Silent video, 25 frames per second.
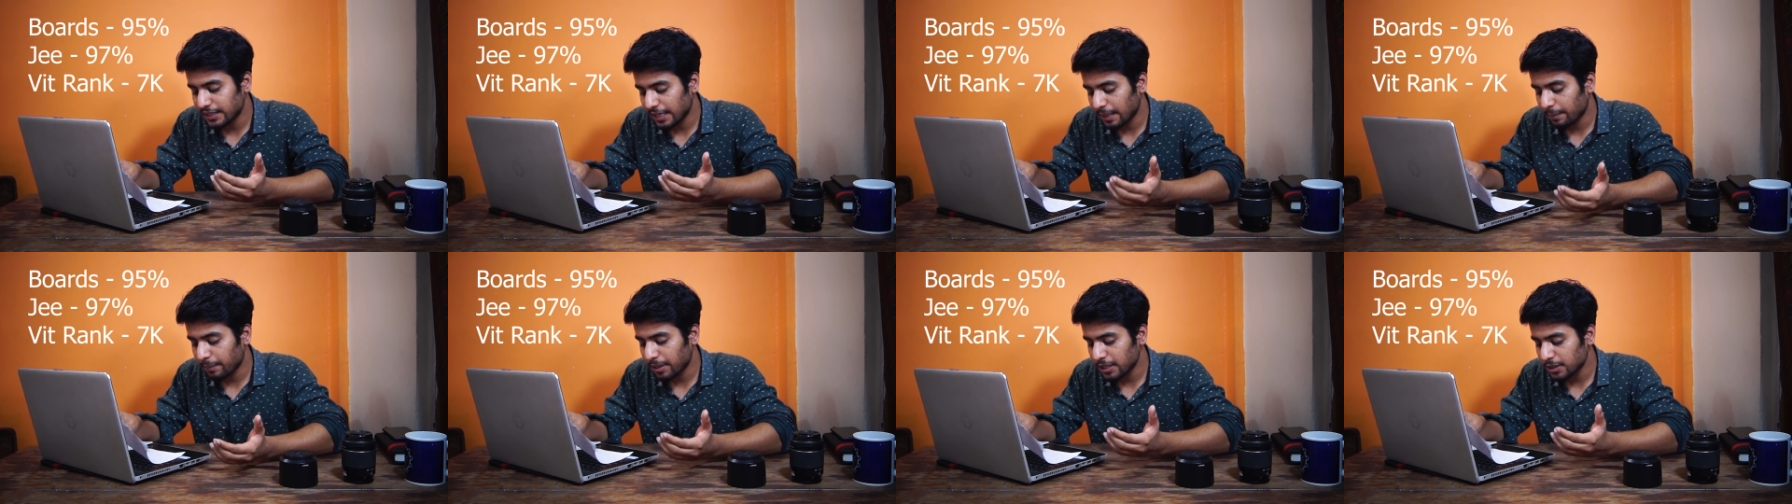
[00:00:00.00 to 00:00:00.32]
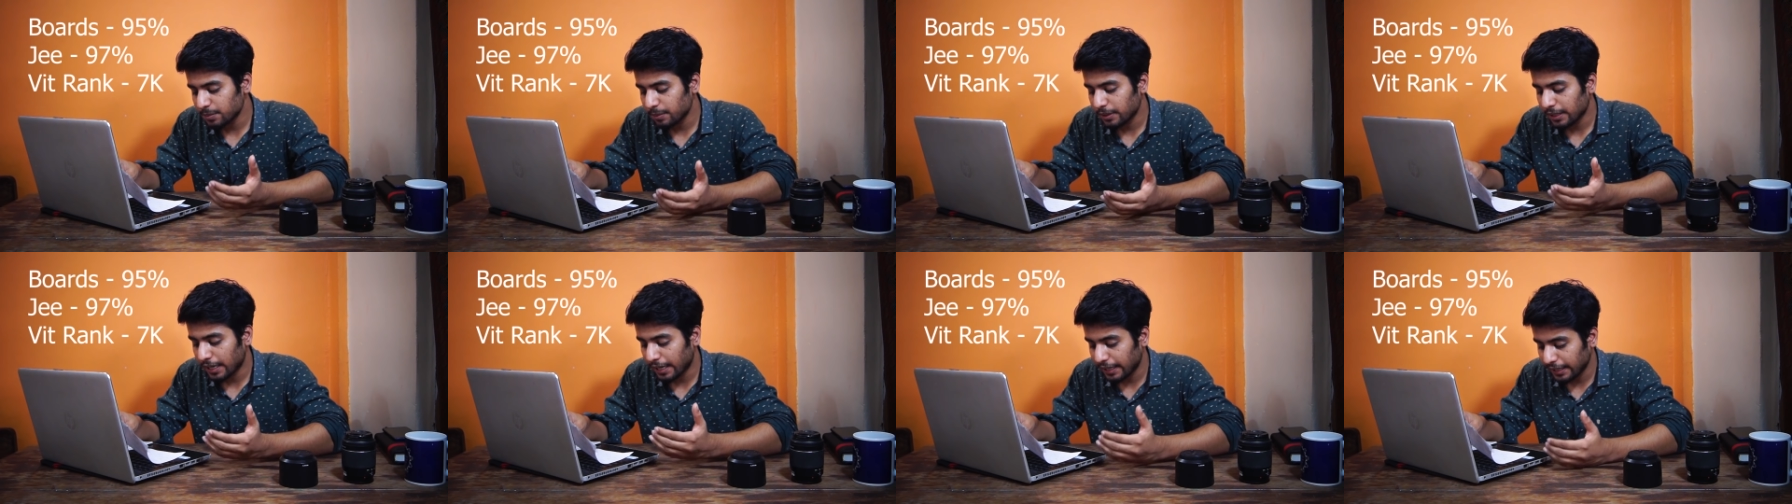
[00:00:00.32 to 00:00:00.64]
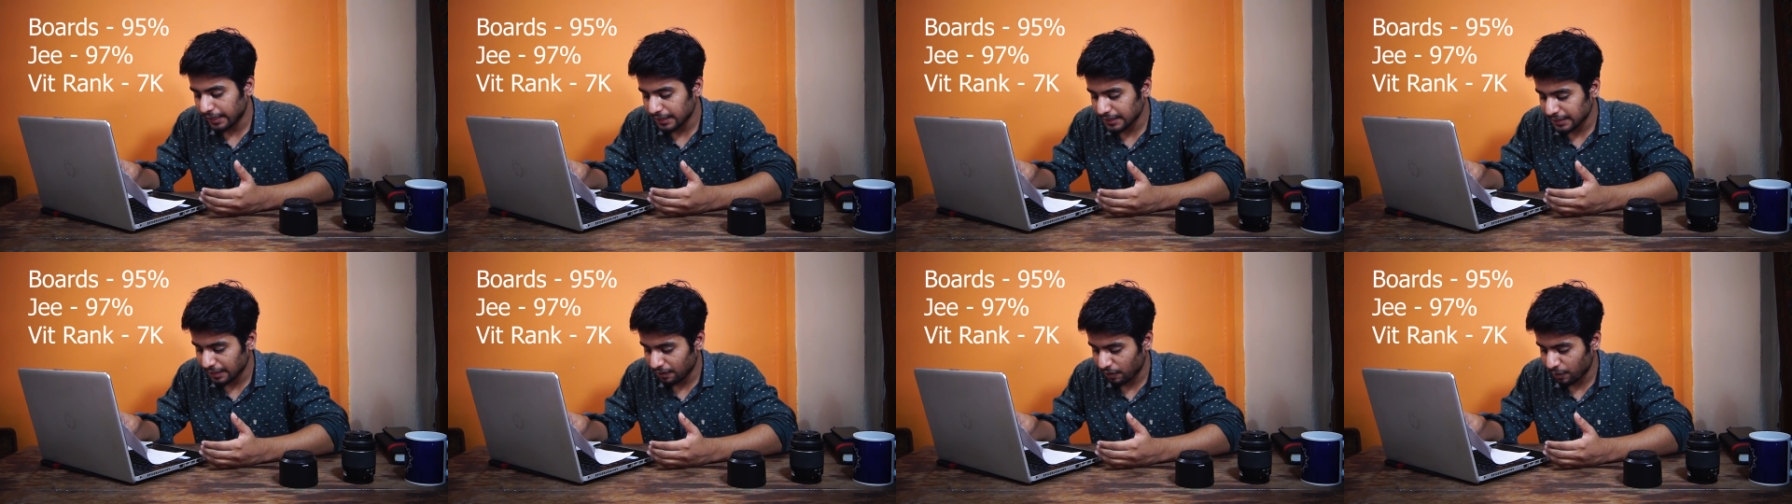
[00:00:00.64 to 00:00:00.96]
जी मेन्स
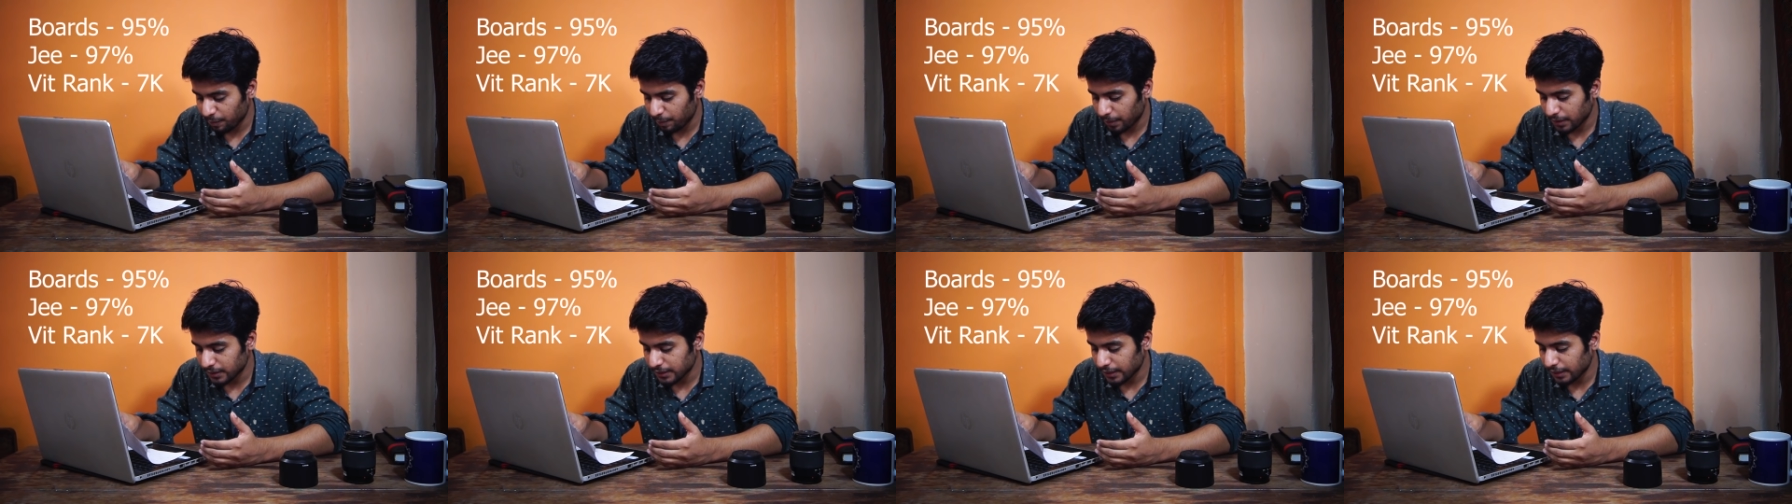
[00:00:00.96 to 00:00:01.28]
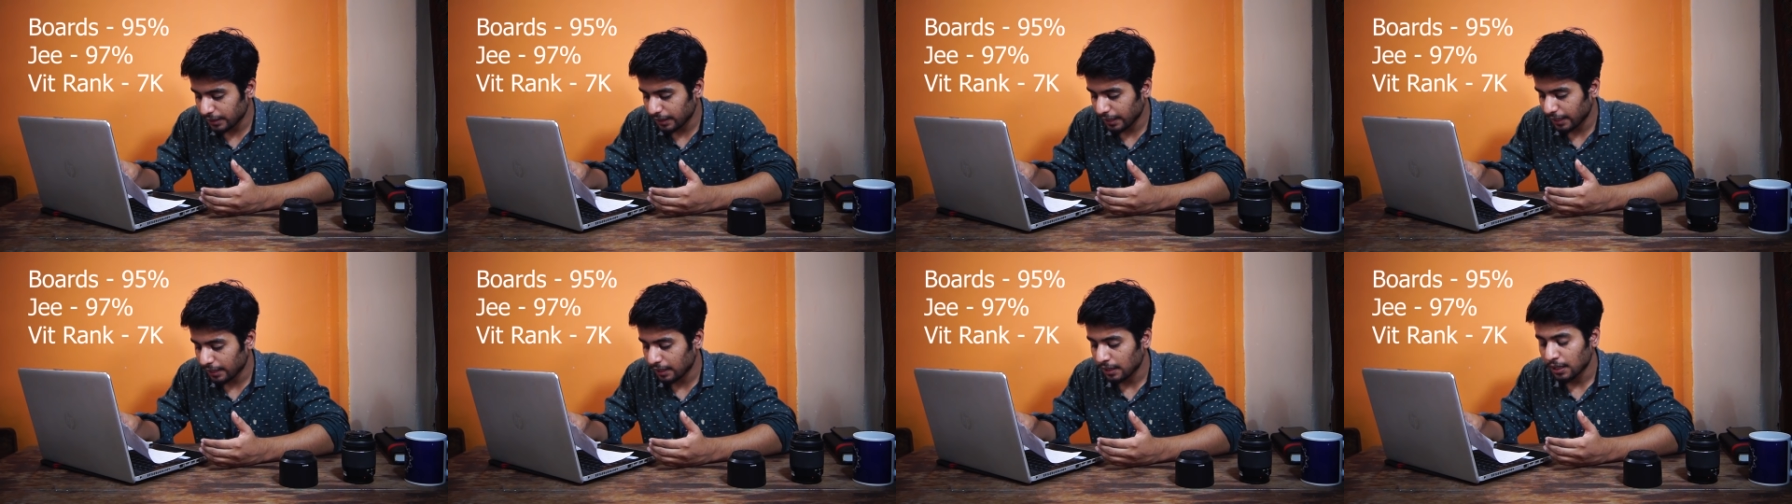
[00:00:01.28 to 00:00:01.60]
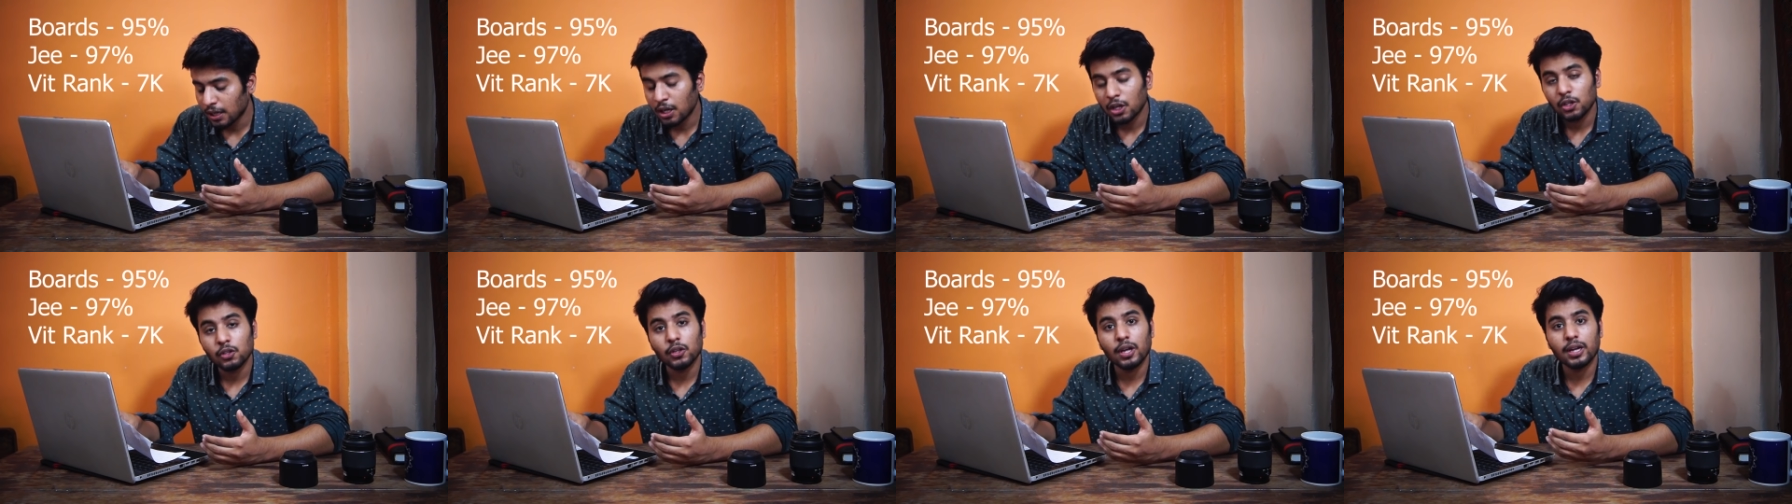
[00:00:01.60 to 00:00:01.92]
में परसेंट है
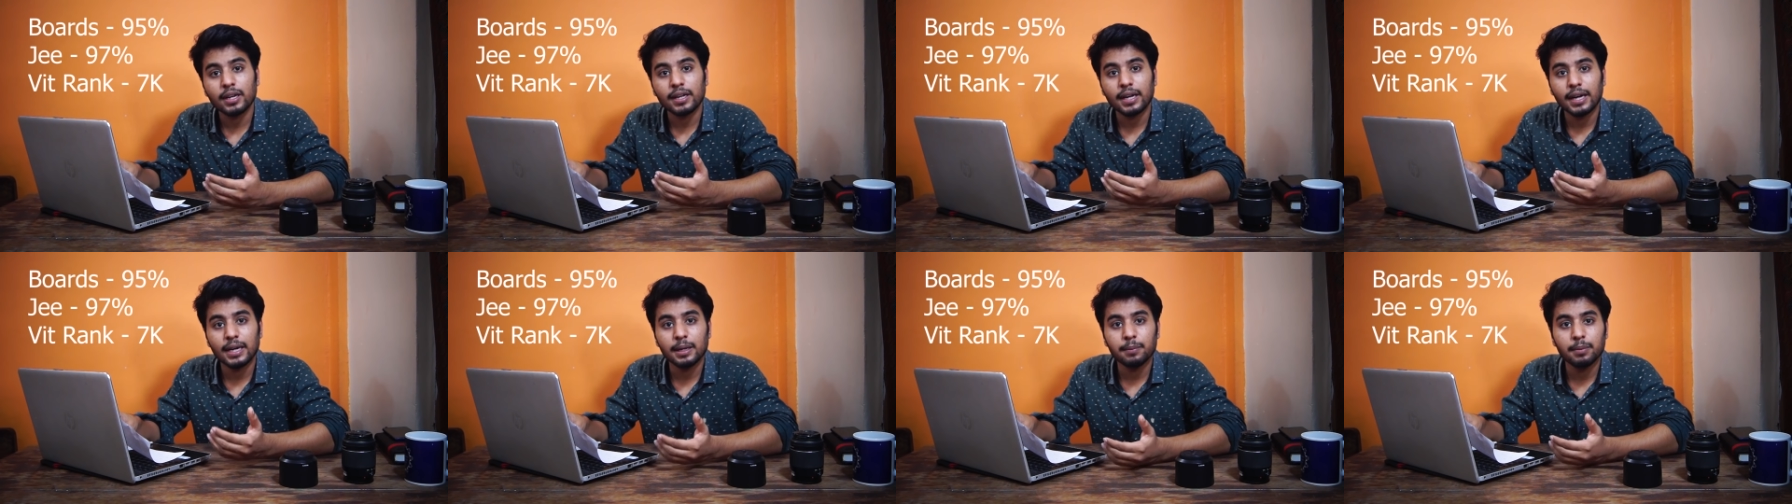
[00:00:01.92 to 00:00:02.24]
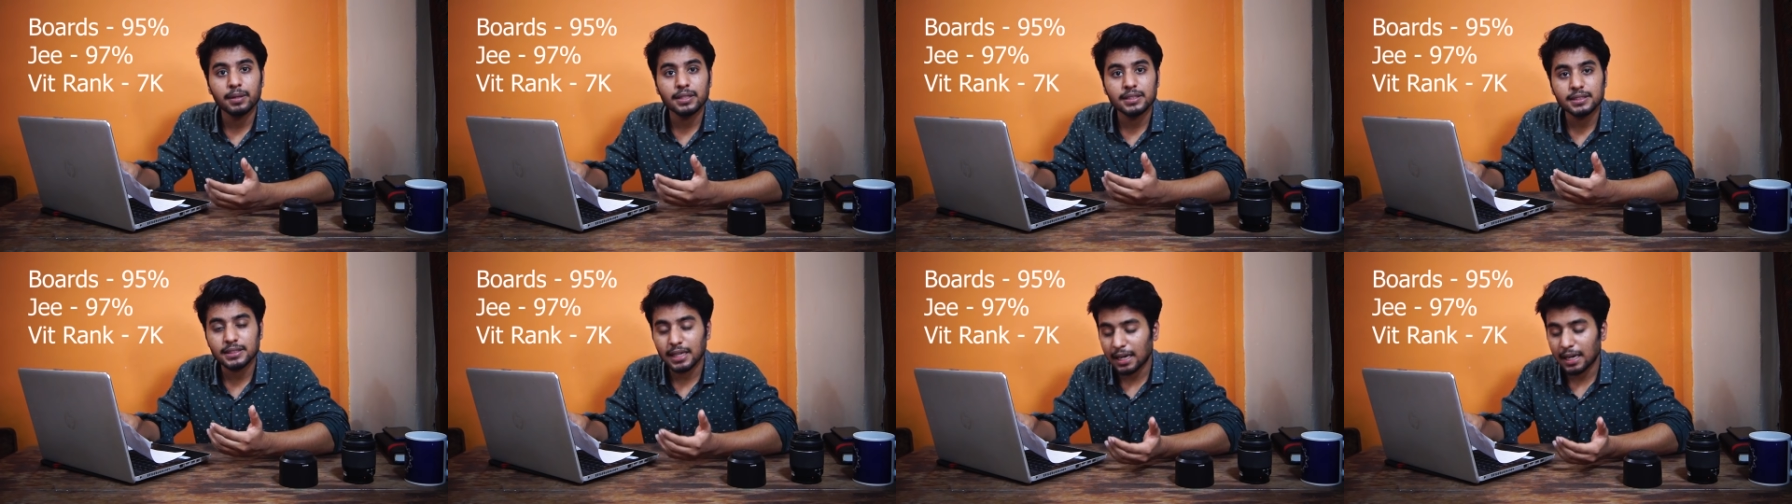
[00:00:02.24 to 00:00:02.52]
तो यार करीबन